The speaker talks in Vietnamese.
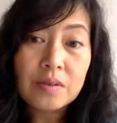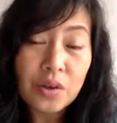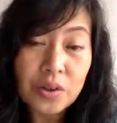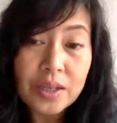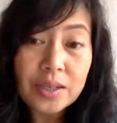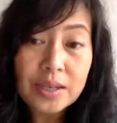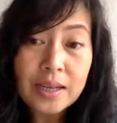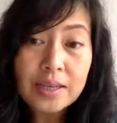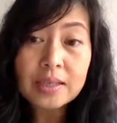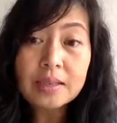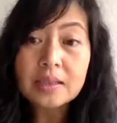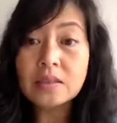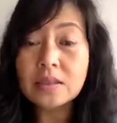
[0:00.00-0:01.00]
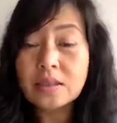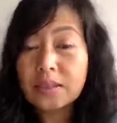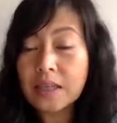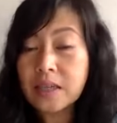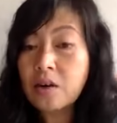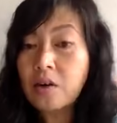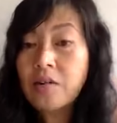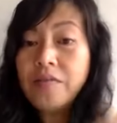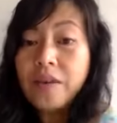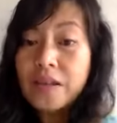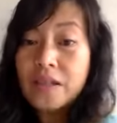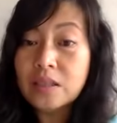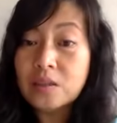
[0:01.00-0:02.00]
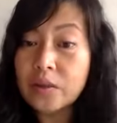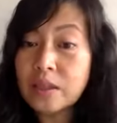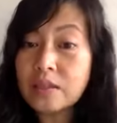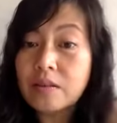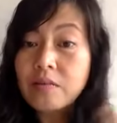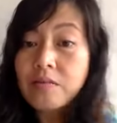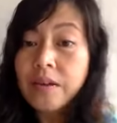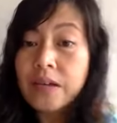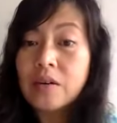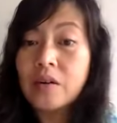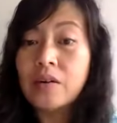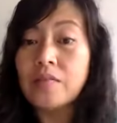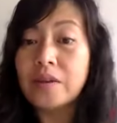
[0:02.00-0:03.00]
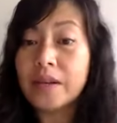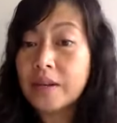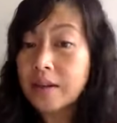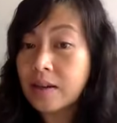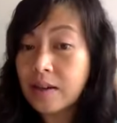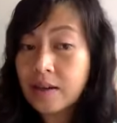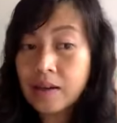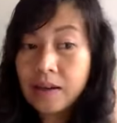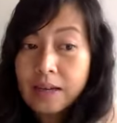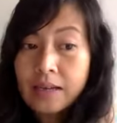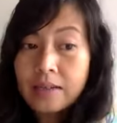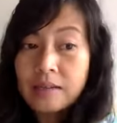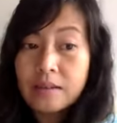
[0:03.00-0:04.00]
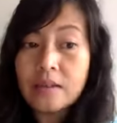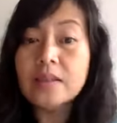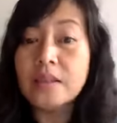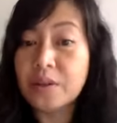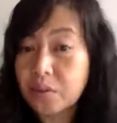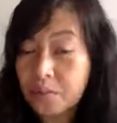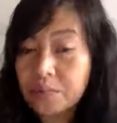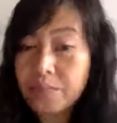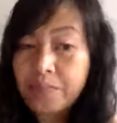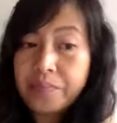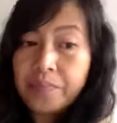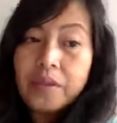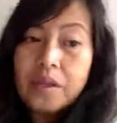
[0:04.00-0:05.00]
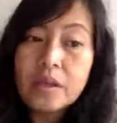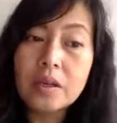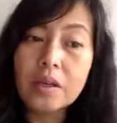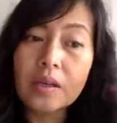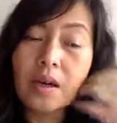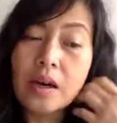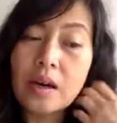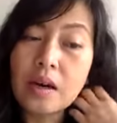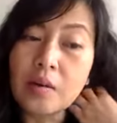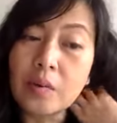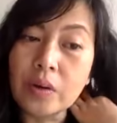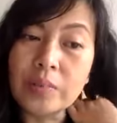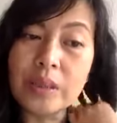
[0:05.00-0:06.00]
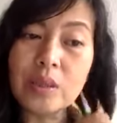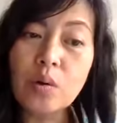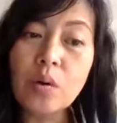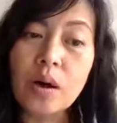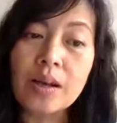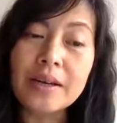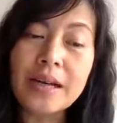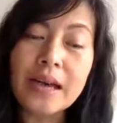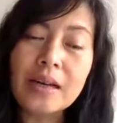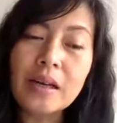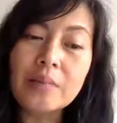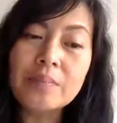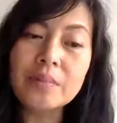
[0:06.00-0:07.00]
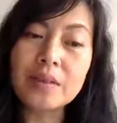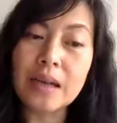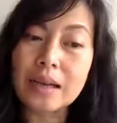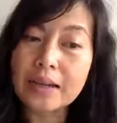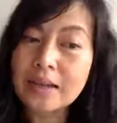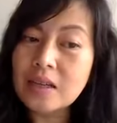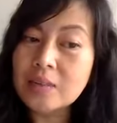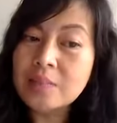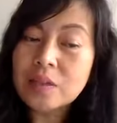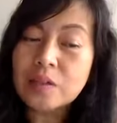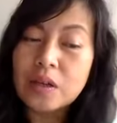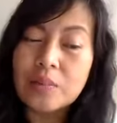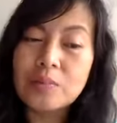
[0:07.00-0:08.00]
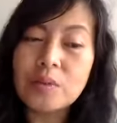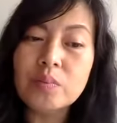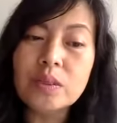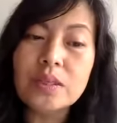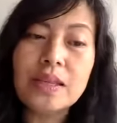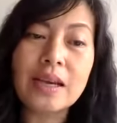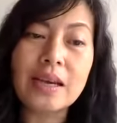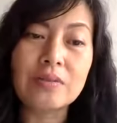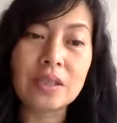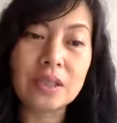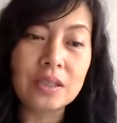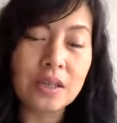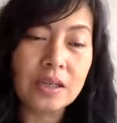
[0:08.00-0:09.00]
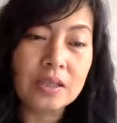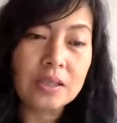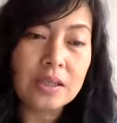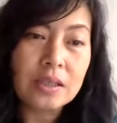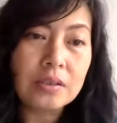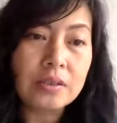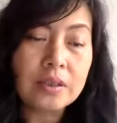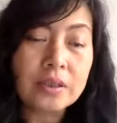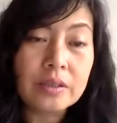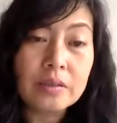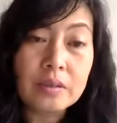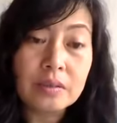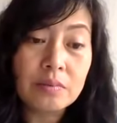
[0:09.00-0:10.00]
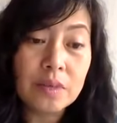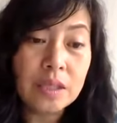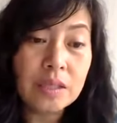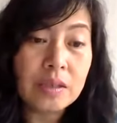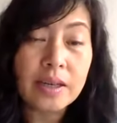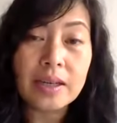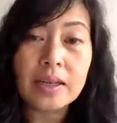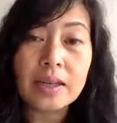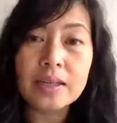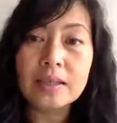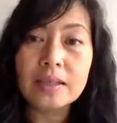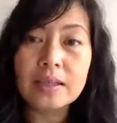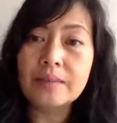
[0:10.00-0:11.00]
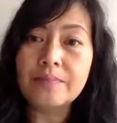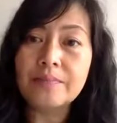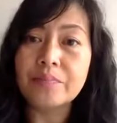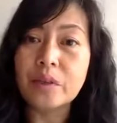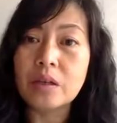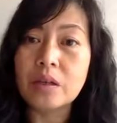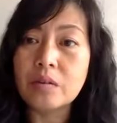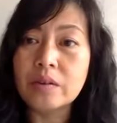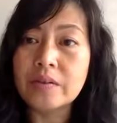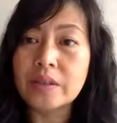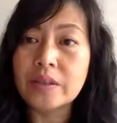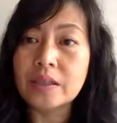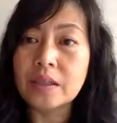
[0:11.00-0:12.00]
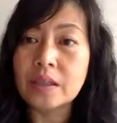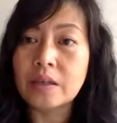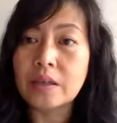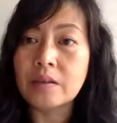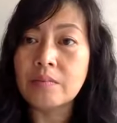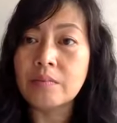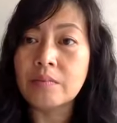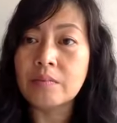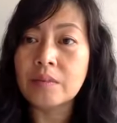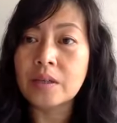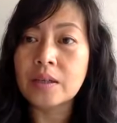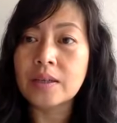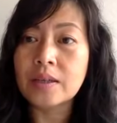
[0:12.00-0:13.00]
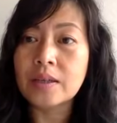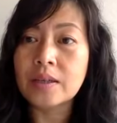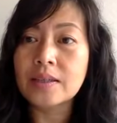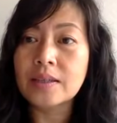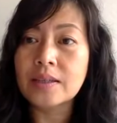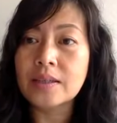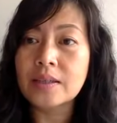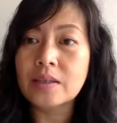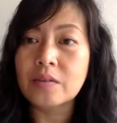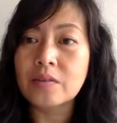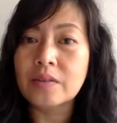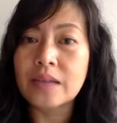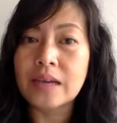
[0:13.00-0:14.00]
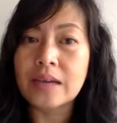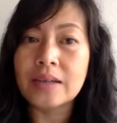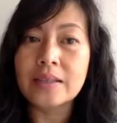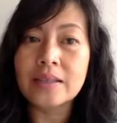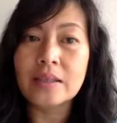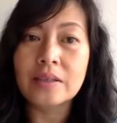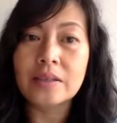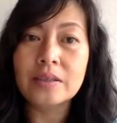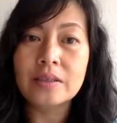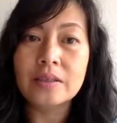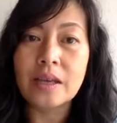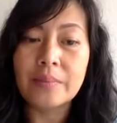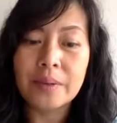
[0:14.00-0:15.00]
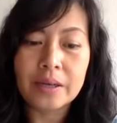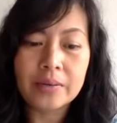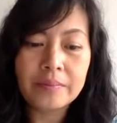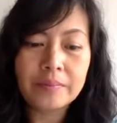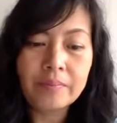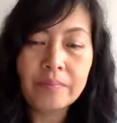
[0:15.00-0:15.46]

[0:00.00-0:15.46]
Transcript: cho nên là liên sẽ nói về lý thuyết và nói về thực hành rất nhiều à, nguyễn minh thu hỏi là đăng lớp đăng ký lớp trí tuệ cảm xúc như thế nào chị ơi ờ, liên có để cái link đó à, quý vị uh, click lên cái link là quý vị đăng ký thôi dễ mà